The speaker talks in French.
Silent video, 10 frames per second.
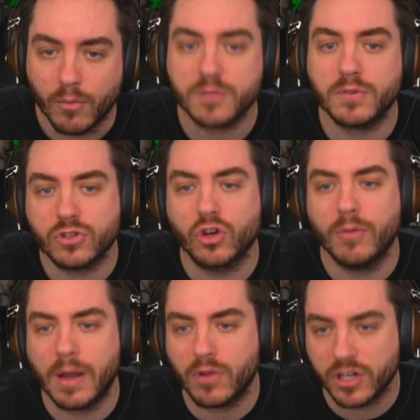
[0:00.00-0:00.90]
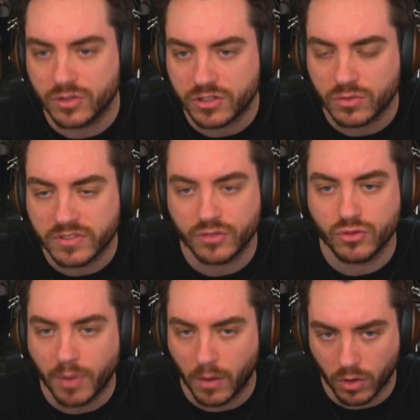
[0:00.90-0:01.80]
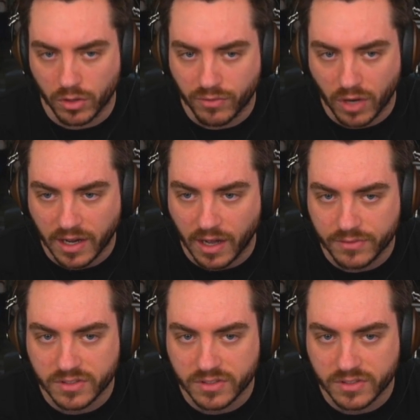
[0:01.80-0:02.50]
Moi, je pense que globalement, les gens qui sont déçus par World of Warcraft,